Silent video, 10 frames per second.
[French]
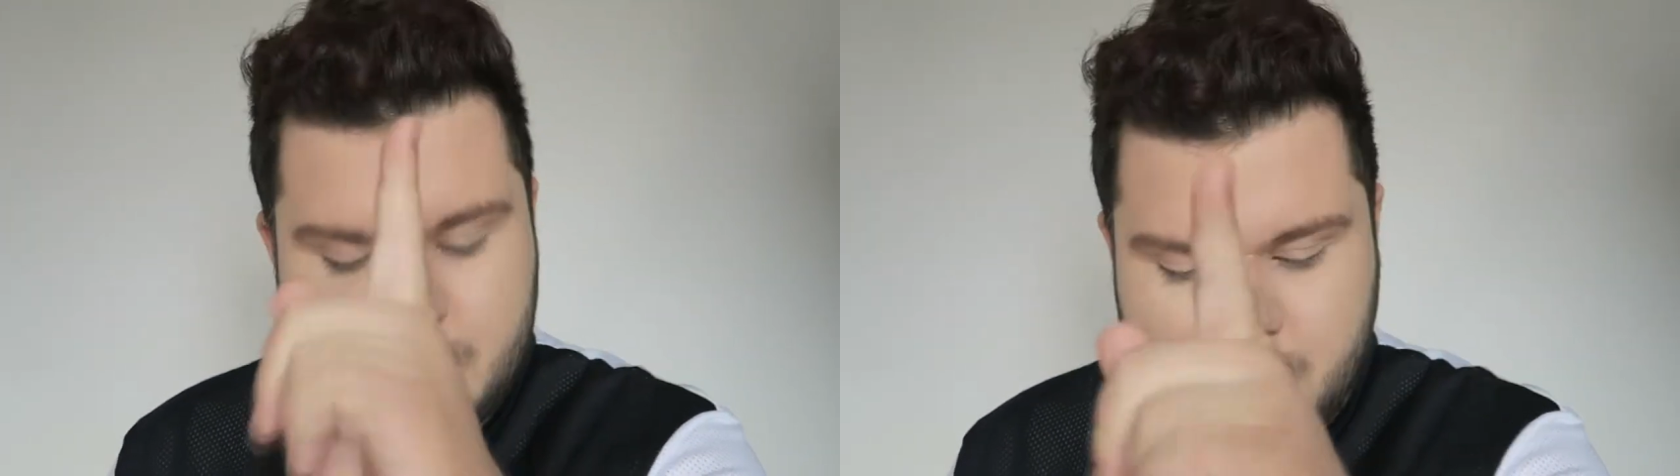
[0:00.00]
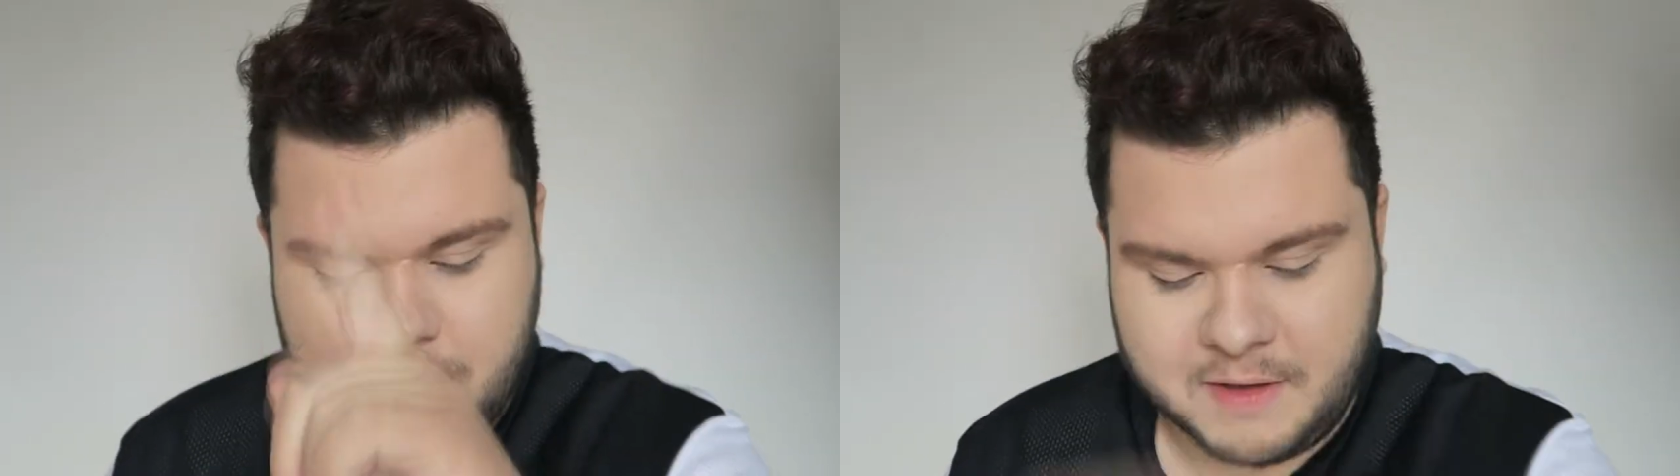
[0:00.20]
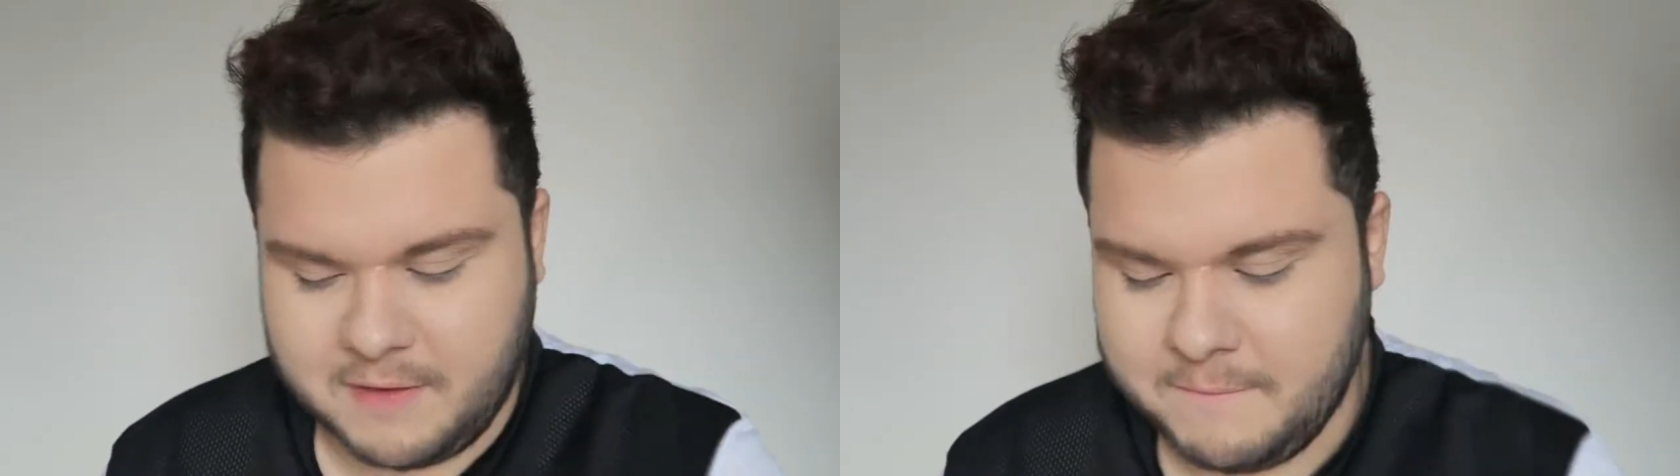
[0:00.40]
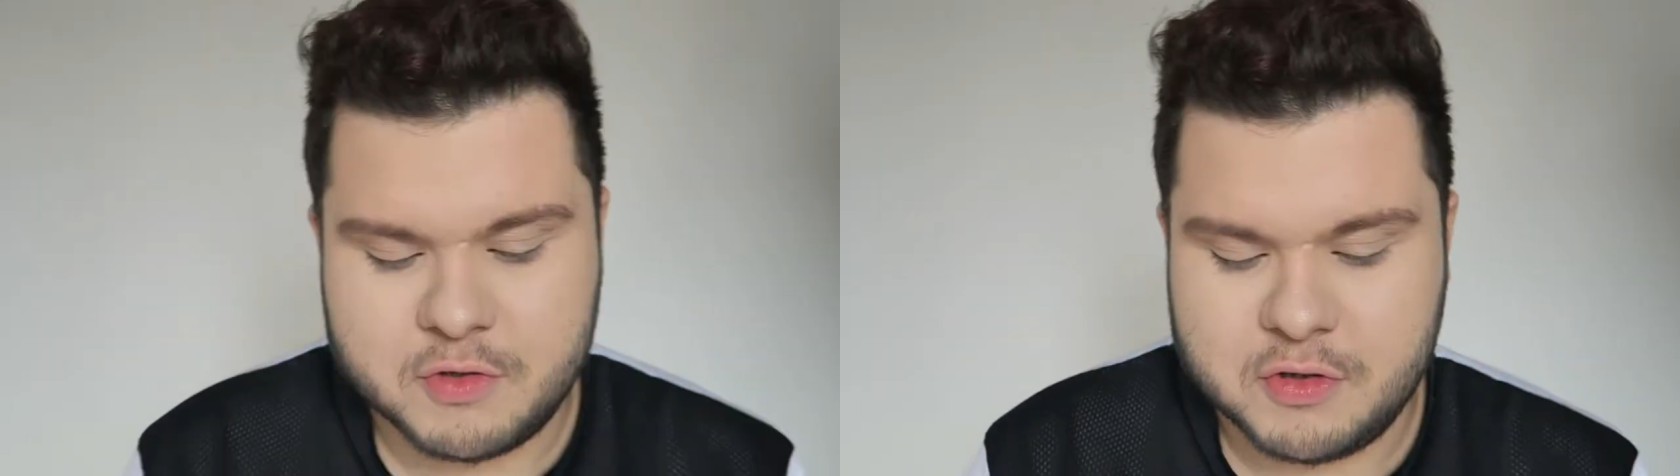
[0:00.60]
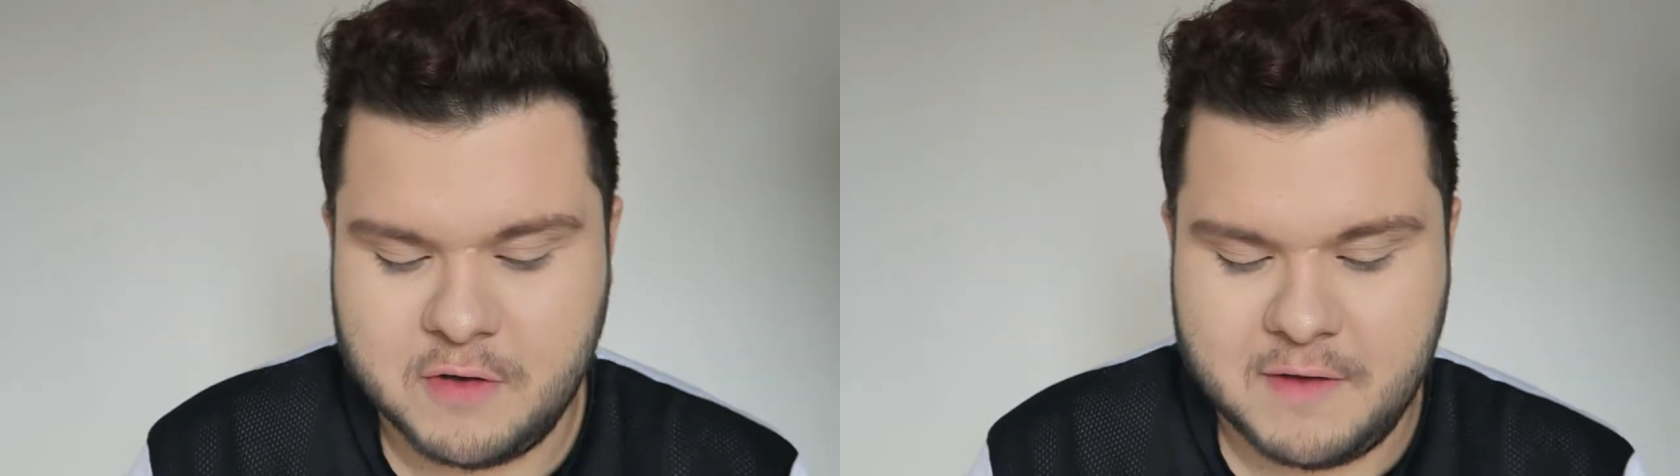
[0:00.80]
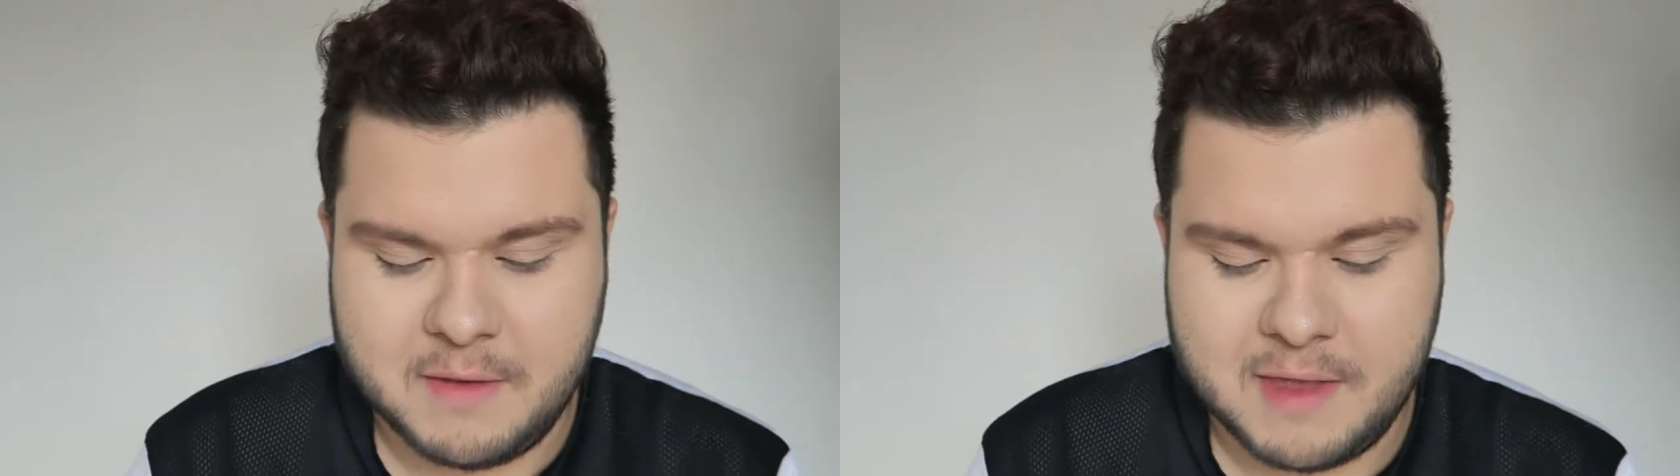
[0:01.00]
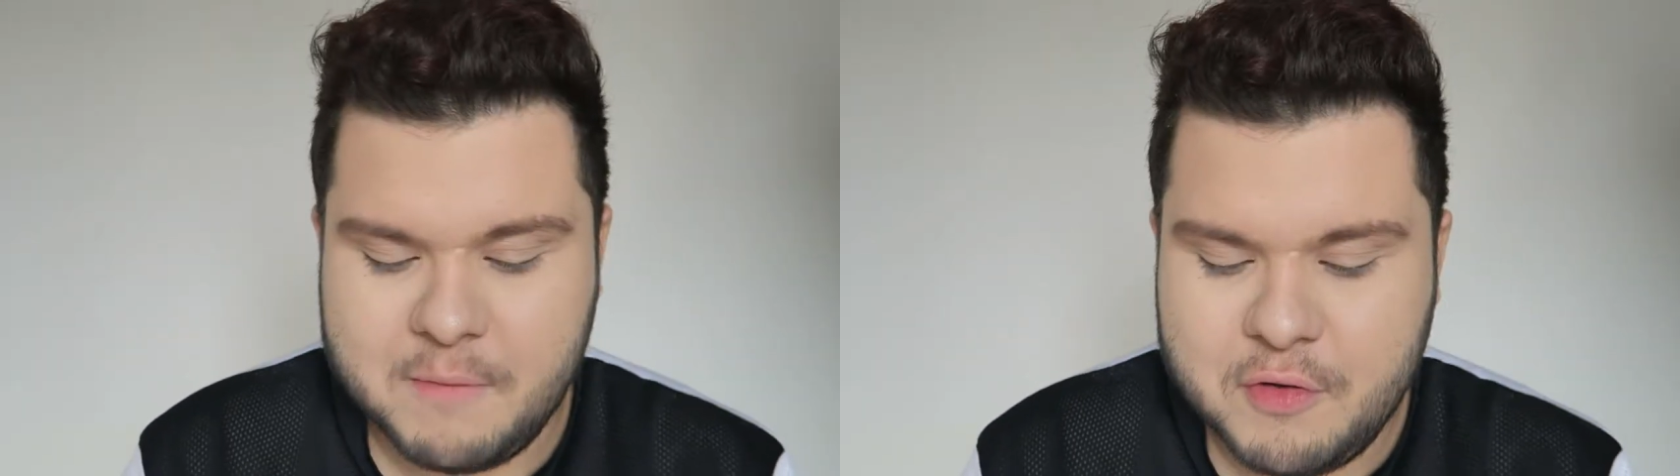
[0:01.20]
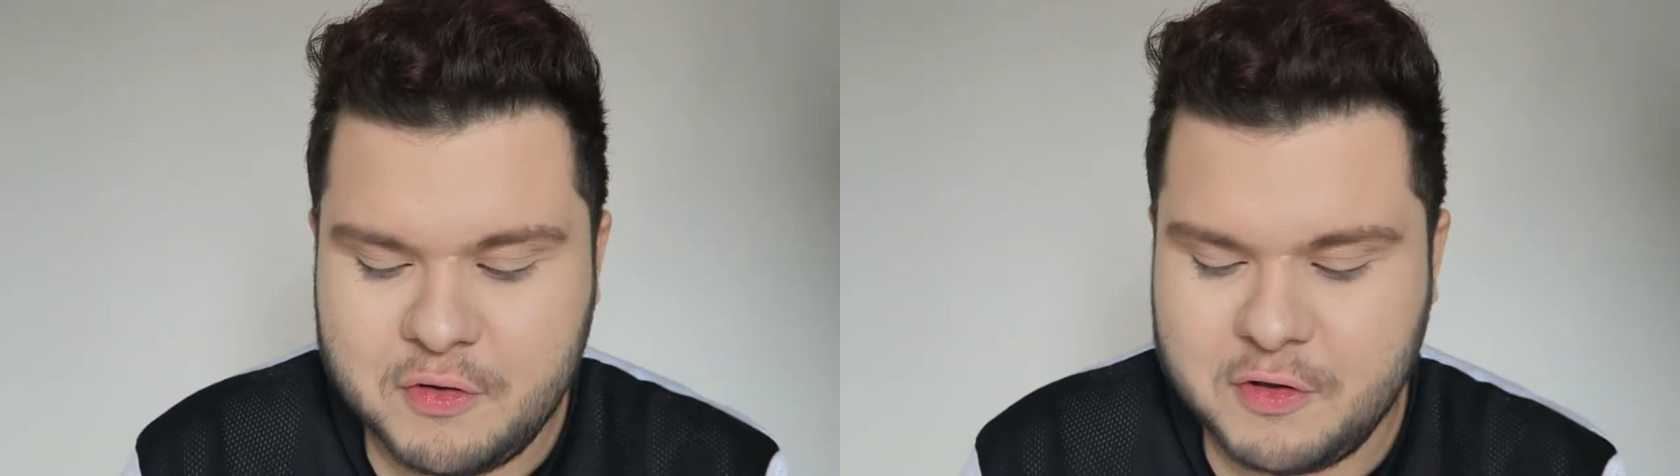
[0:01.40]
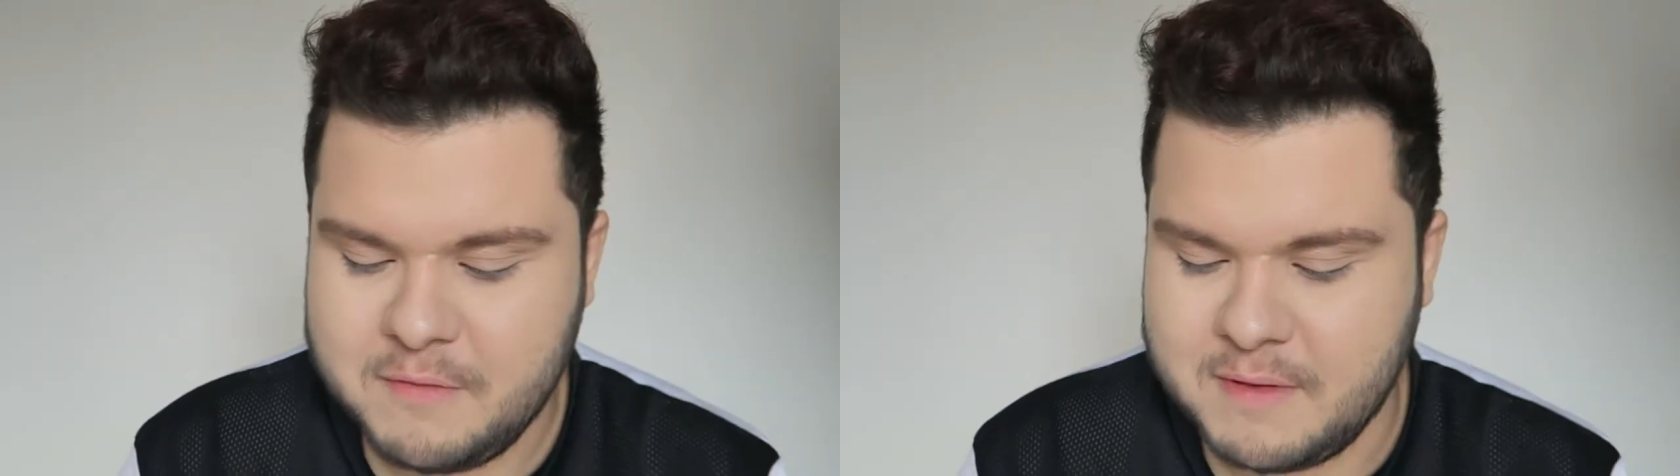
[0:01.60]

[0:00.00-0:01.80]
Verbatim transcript: Je préviens. Je me suis levé bien plus tôt,